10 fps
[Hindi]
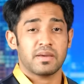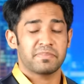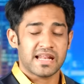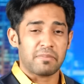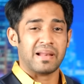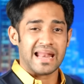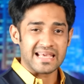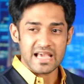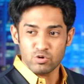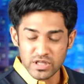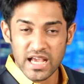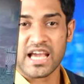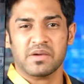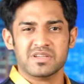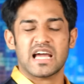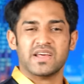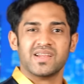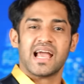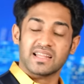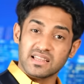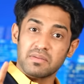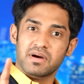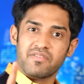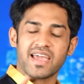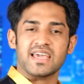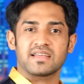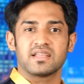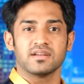ये बिना प्लानिंग के उठ के कहीं भी जाने वाली आदत ना मरवाएगी एक